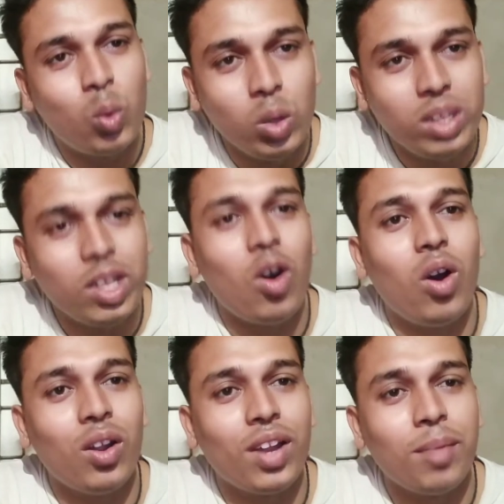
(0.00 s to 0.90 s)
কুড়িতেও
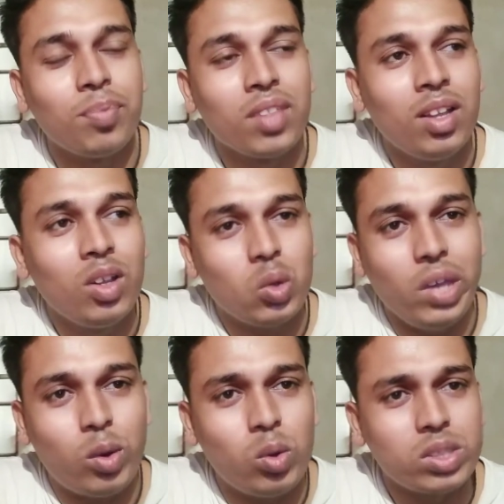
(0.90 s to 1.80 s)
হলো না তো
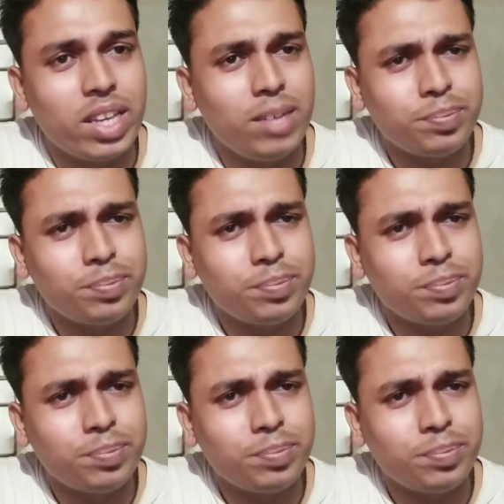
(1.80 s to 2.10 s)
একুশে